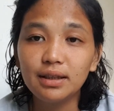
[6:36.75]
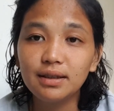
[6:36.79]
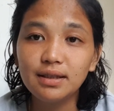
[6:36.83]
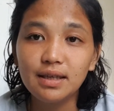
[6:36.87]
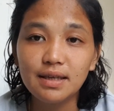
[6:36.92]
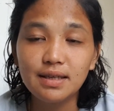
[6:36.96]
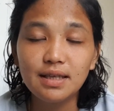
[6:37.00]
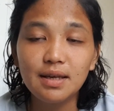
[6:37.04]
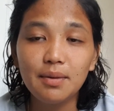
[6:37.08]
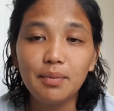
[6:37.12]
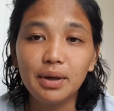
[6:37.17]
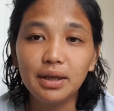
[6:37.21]

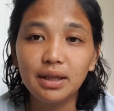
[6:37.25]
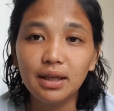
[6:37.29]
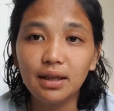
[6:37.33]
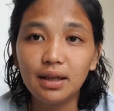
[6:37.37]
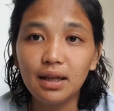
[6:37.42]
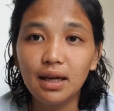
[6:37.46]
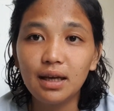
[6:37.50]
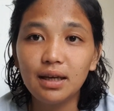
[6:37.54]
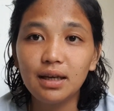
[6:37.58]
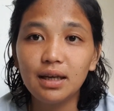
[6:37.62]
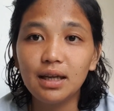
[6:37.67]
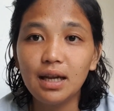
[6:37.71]
isang sabay na
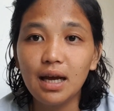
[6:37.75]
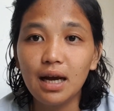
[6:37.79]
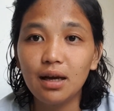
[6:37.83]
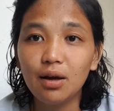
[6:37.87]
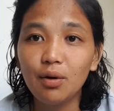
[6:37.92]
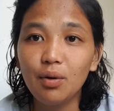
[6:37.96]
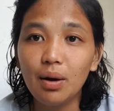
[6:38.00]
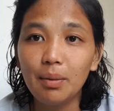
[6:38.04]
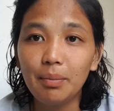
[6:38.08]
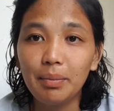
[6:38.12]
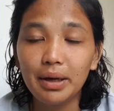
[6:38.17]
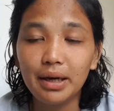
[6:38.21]
nilang
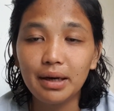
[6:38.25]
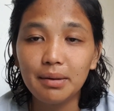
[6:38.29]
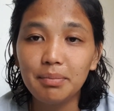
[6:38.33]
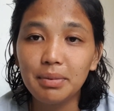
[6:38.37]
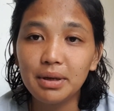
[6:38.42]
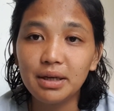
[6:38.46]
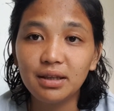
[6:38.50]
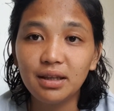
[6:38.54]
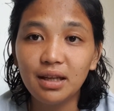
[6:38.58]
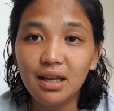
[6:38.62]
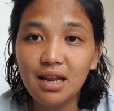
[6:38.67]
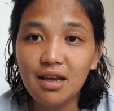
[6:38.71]
ginagawa para
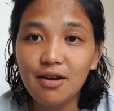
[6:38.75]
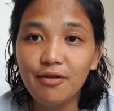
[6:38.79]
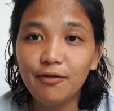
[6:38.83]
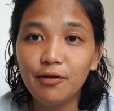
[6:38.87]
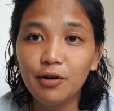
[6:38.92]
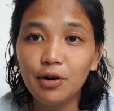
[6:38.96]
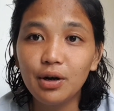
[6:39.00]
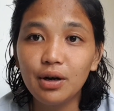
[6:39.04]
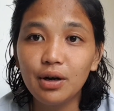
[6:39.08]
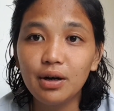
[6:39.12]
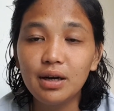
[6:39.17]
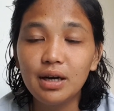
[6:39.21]

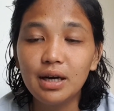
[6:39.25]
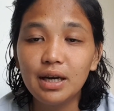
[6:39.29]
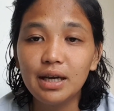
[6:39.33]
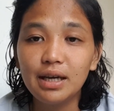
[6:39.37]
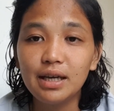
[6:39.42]
pag-deliver,